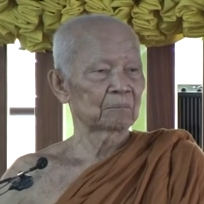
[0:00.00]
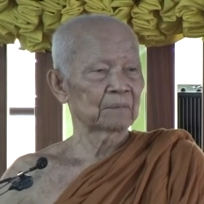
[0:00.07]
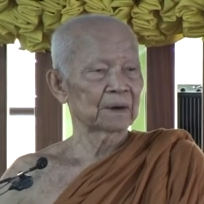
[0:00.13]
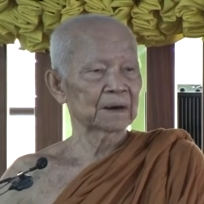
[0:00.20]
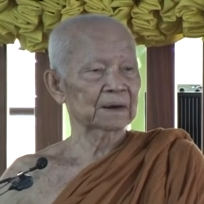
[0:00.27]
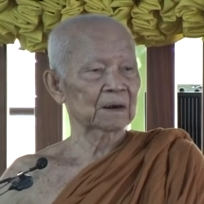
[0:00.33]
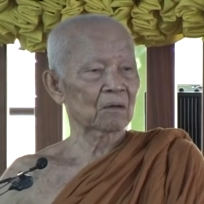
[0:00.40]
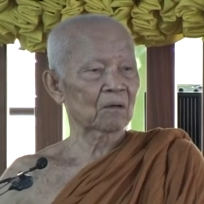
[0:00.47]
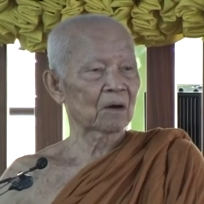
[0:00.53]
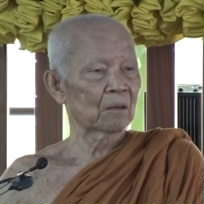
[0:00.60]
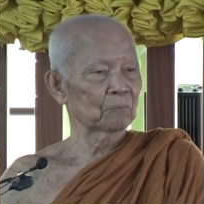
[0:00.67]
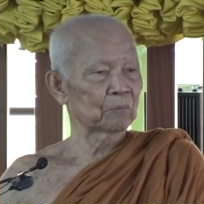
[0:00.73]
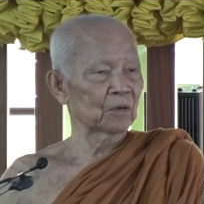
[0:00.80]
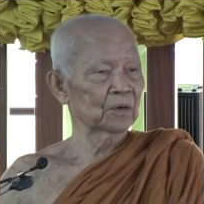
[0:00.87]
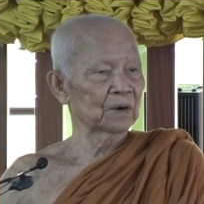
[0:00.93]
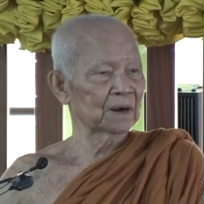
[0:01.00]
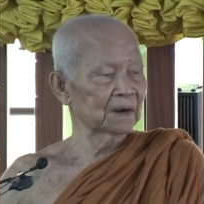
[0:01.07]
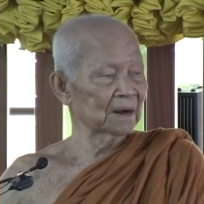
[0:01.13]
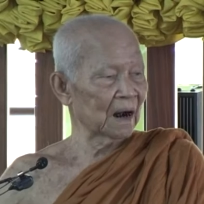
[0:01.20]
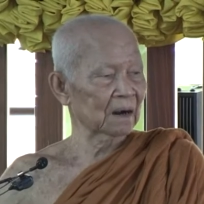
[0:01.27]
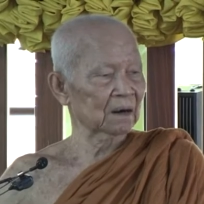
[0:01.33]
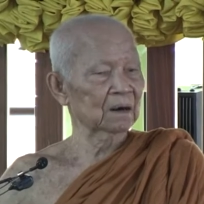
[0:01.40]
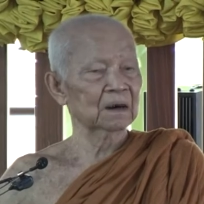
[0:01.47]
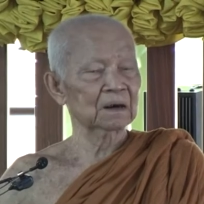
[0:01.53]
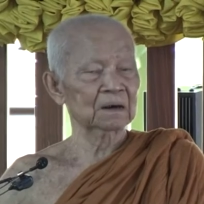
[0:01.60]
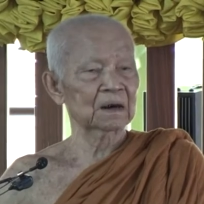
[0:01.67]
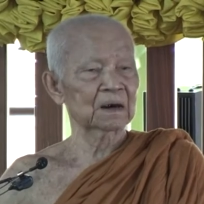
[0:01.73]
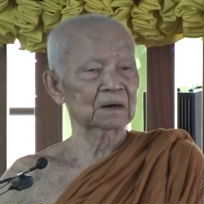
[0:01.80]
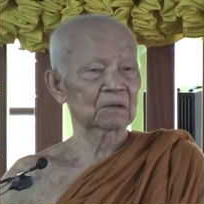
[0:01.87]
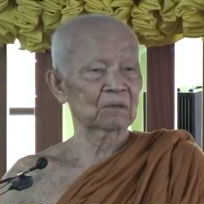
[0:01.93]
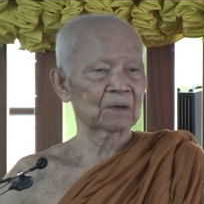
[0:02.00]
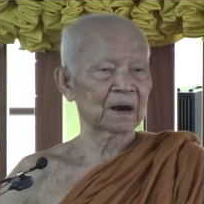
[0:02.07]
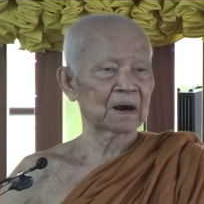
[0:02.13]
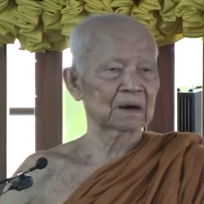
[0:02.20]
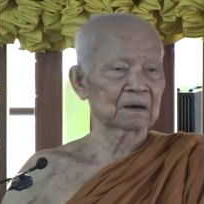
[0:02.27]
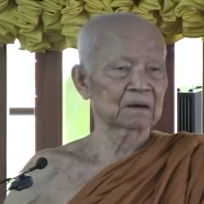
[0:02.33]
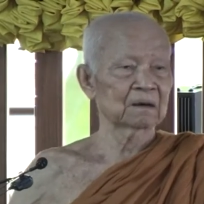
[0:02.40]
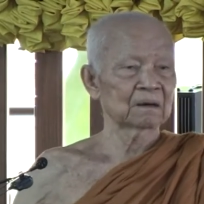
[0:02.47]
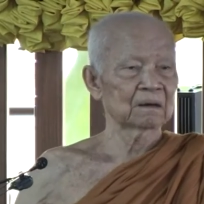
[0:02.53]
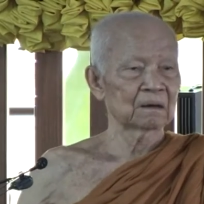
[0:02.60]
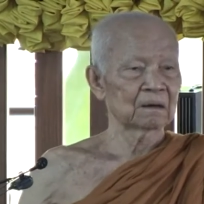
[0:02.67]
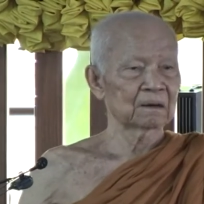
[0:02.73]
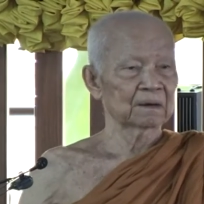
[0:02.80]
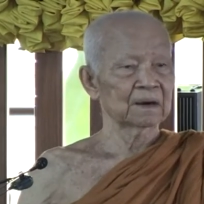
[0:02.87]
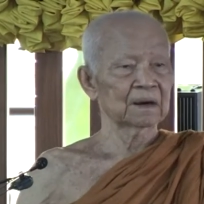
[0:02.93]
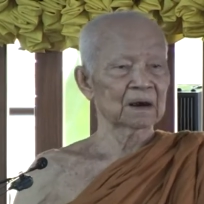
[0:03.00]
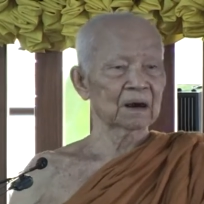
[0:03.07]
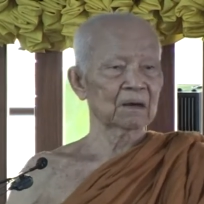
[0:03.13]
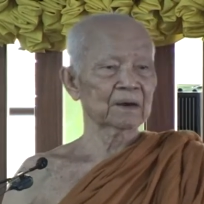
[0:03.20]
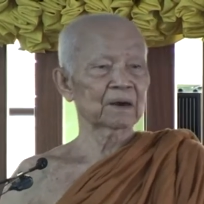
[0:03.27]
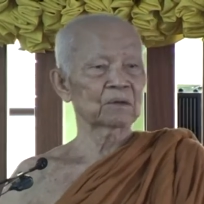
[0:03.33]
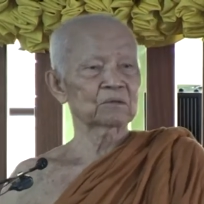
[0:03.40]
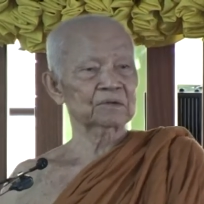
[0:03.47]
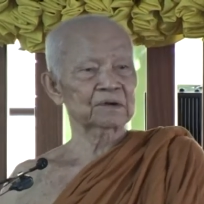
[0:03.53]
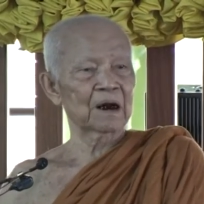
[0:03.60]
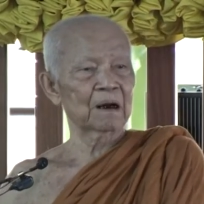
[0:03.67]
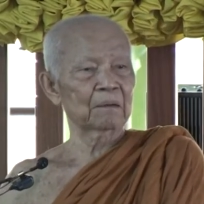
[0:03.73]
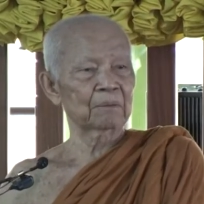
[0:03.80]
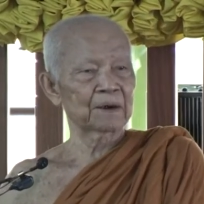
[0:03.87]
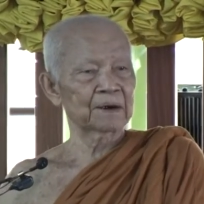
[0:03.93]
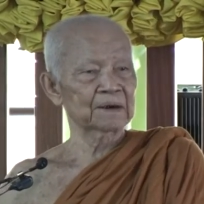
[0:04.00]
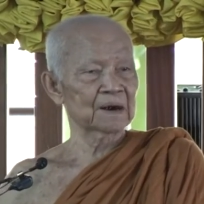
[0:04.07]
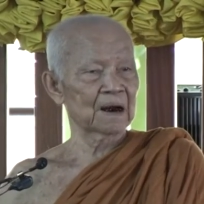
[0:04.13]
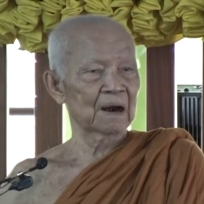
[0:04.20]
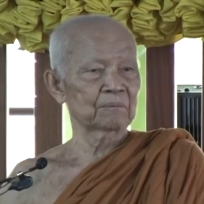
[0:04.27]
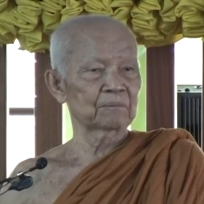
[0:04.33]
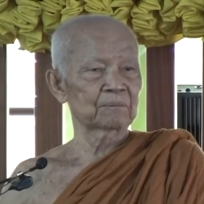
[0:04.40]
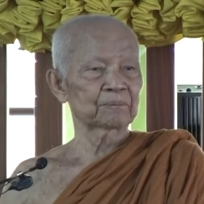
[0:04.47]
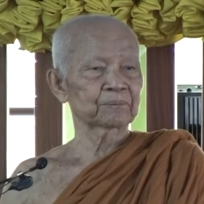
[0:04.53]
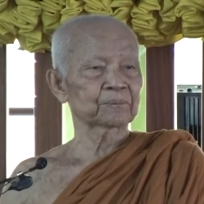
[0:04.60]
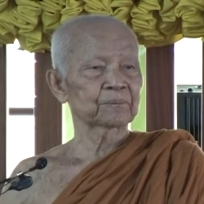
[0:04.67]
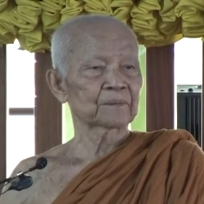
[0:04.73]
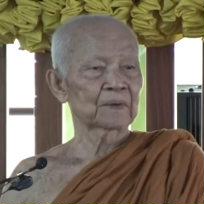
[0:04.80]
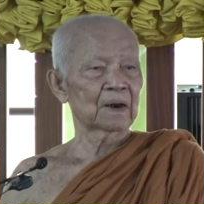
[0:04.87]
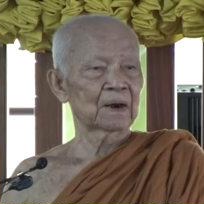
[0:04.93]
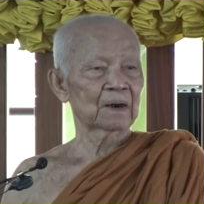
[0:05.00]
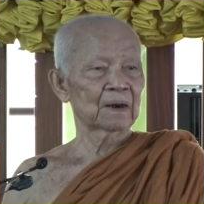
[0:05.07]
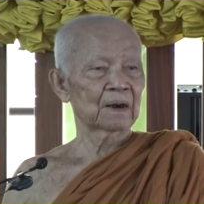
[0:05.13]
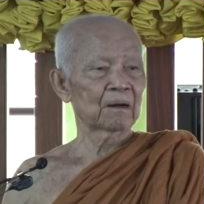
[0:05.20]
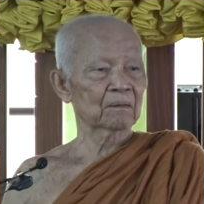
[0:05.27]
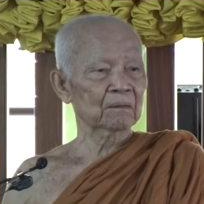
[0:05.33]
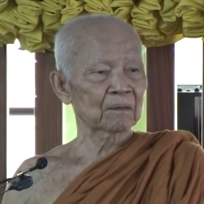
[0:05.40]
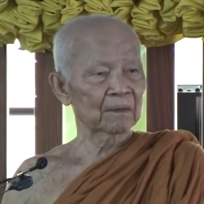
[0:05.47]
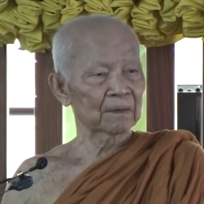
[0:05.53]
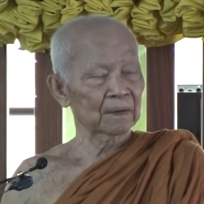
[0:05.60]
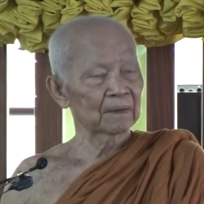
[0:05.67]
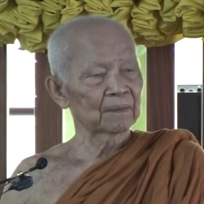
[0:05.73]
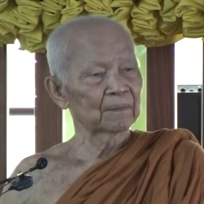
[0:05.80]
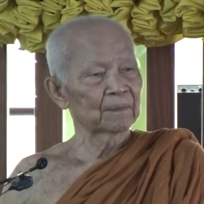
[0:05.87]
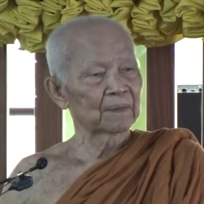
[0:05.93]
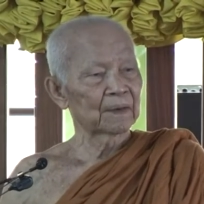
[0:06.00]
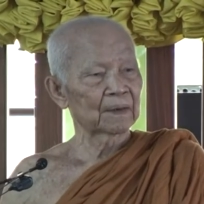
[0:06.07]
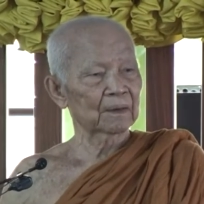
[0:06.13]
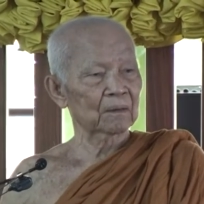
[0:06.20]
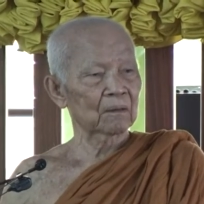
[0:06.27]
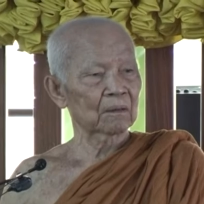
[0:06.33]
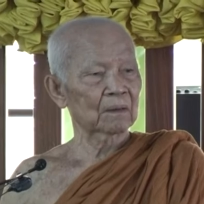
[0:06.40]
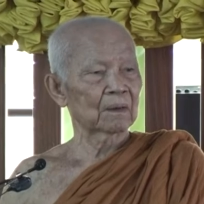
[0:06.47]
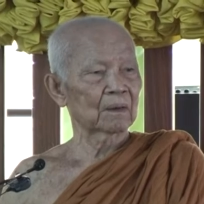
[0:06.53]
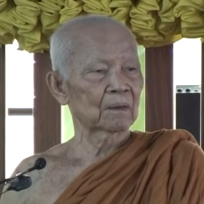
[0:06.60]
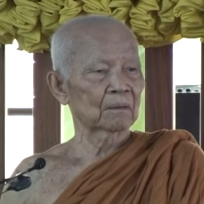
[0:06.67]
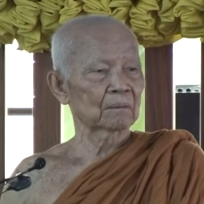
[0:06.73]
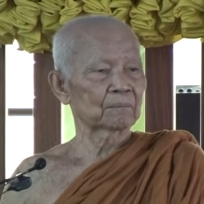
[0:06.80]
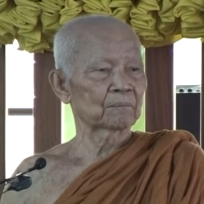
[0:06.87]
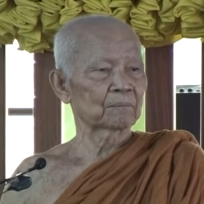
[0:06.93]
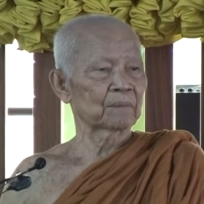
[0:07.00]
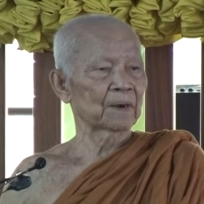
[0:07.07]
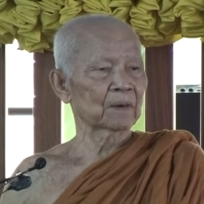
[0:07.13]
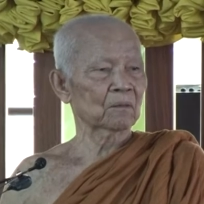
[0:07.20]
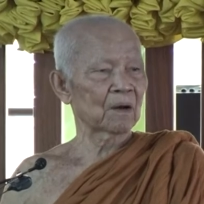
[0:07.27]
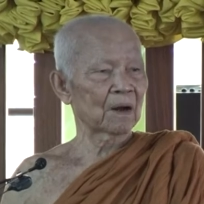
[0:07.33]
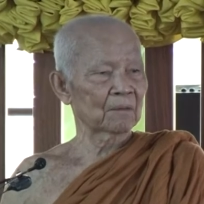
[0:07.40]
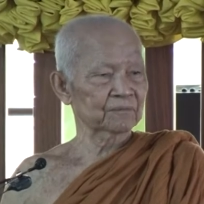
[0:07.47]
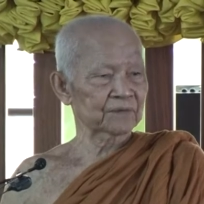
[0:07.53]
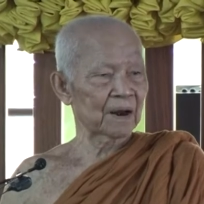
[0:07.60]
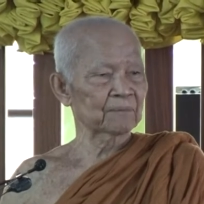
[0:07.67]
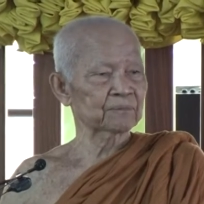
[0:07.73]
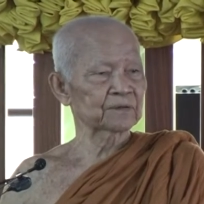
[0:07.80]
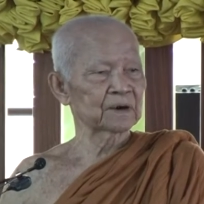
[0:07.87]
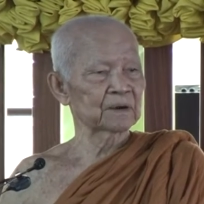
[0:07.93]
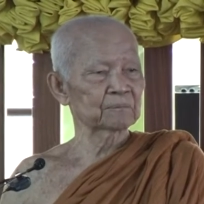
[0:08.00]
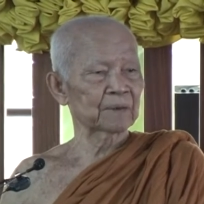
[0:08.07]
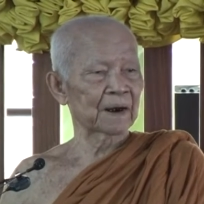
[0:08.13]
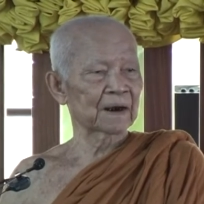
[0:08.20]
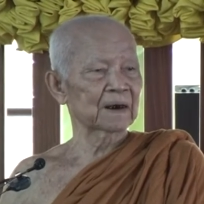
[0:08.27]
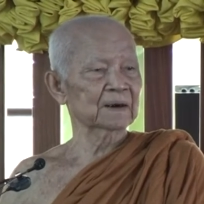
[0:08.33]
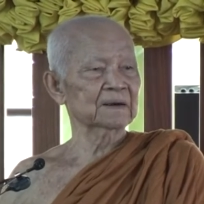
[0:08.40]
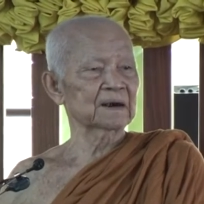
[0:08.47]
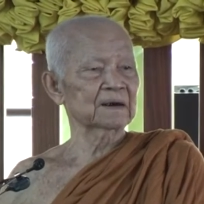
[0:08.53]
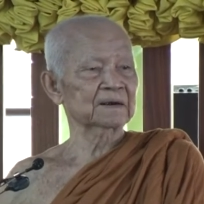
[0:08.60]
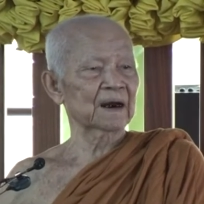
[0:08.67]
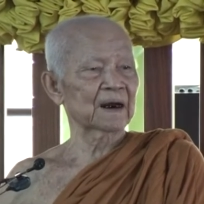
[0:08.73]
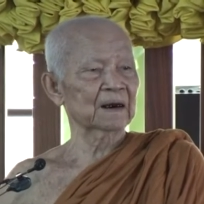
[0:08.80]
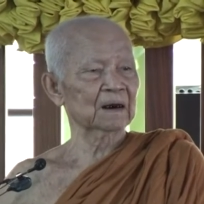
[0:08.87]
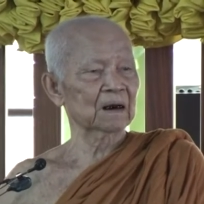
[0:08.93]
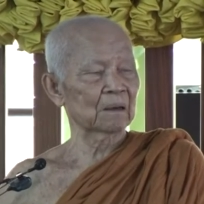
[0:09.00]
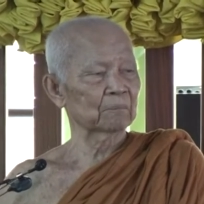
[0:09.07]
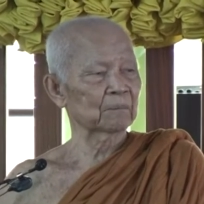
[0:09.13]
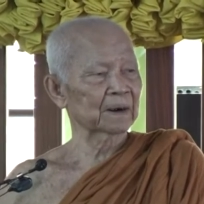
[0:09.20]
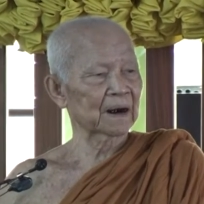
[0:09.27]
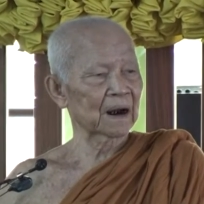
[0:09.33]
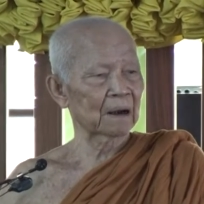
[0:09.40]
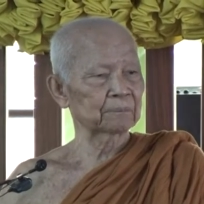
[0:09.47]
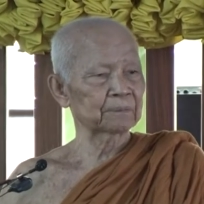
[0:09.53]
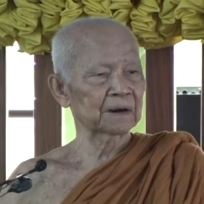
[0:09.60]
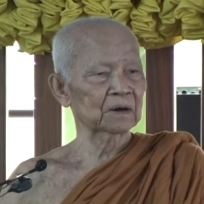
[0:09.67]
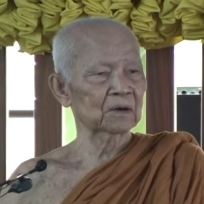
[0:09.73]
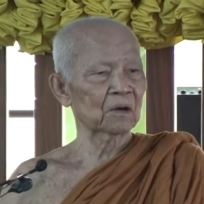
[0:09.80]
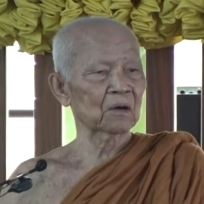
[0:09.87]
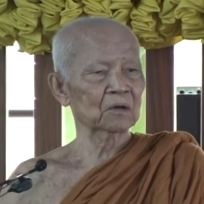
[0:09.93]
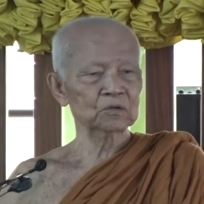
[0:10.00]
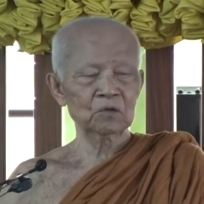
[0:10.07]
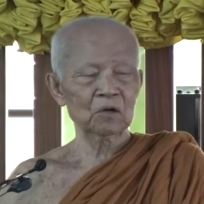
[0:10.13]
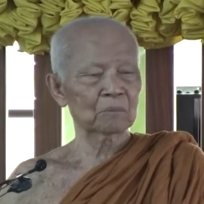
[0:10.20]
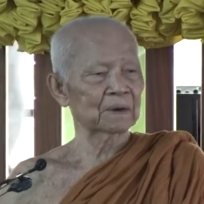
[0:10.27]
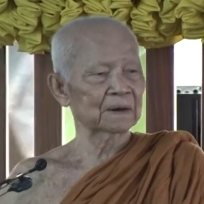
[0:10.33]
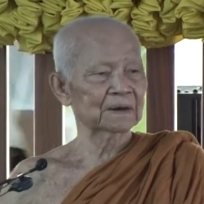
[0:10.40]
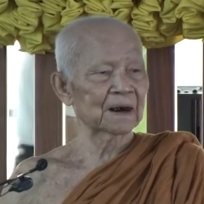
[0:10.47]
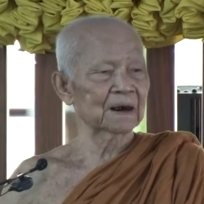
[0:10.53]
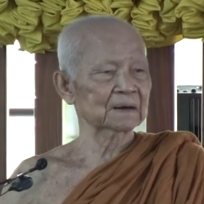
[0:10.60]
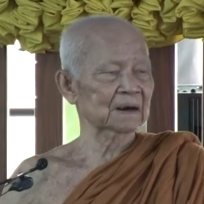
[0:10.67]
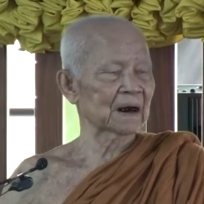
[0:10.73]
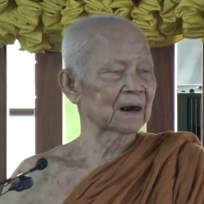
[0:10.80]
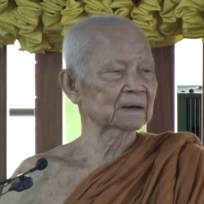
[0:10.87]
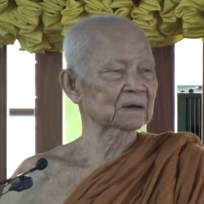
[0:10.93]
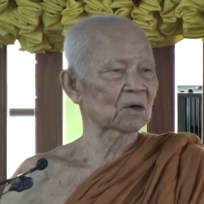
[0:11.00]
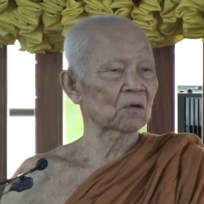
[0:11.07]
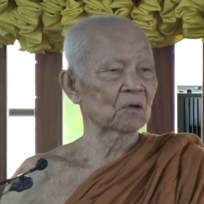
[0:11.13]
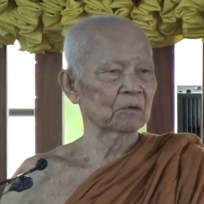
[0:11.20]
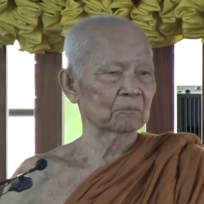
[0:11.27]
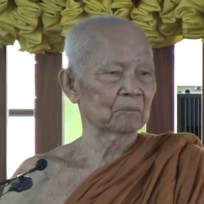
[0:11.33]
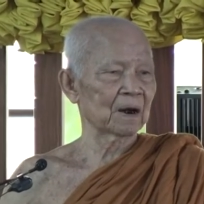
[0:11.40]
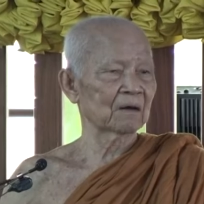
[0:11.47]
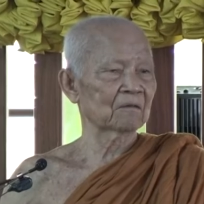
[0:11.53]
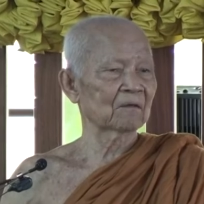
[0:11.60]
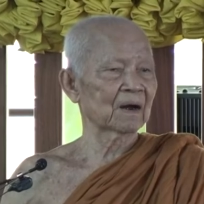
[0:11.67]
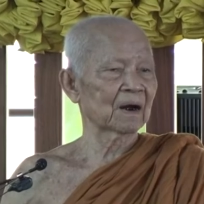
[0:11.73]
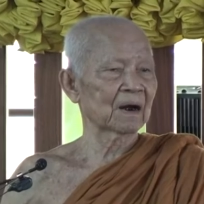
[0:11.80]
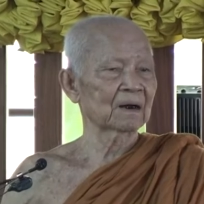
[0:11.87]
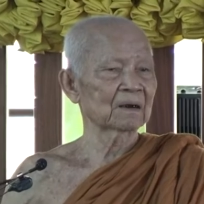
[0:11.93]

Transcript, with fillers: มีแต่ความพอดีอย่างเลิศเลอเท่านั้นมีเราได้อุตส่าห์พยายาม แล้วก็เป็นความซาบซึ้งภายในจิตใจกับบรรดาพี่น้องทั่วประเทศไทยตลอดมาว่า